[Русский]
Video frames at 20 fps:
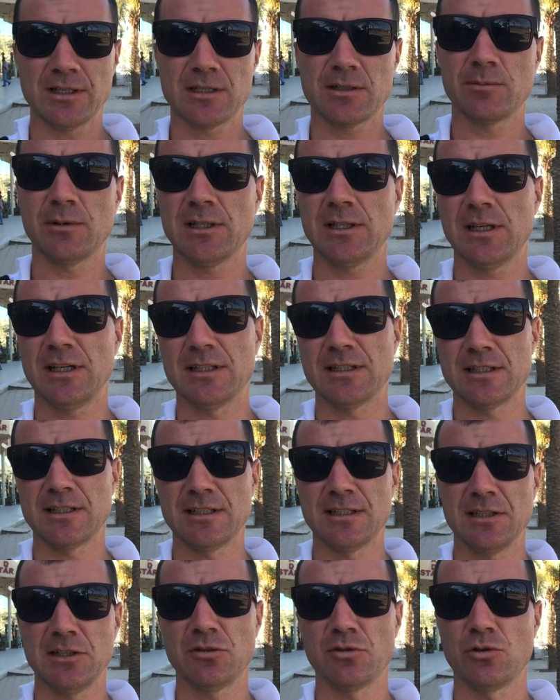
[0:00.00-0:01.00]
Смотрите,
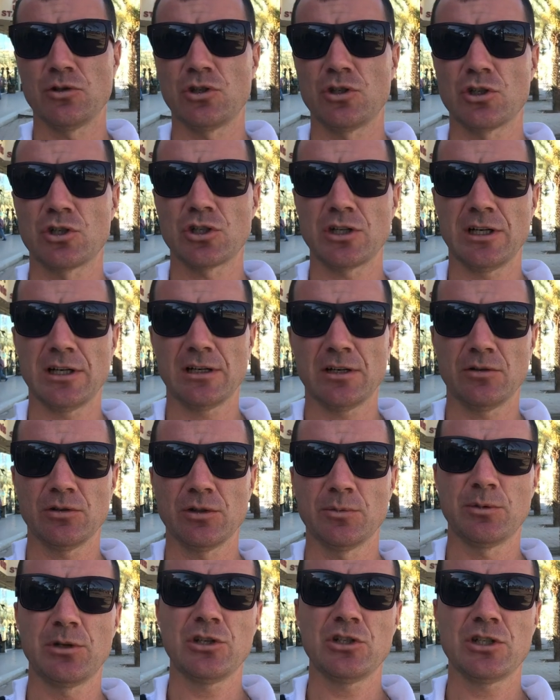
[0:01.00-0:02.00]
здесь очень жарко, вот,
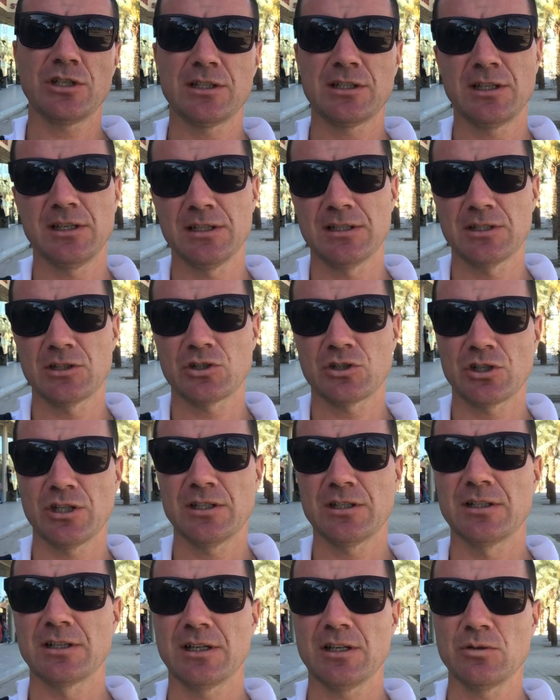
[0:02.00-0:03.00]
например, сейчас
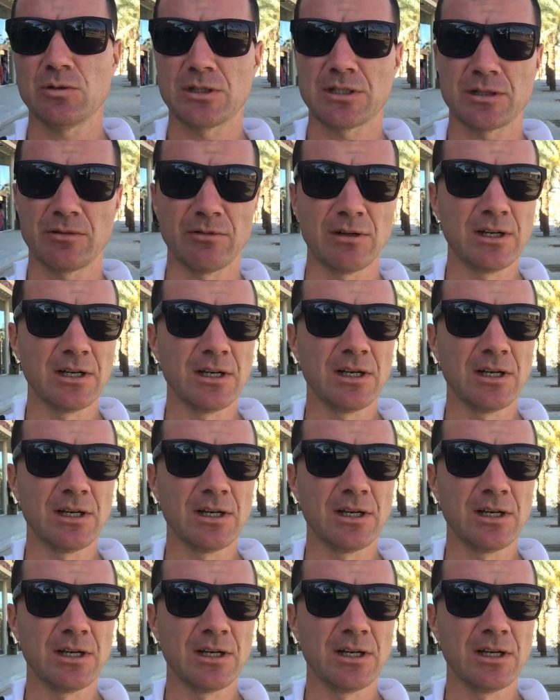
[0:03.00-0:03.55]
36 градусов,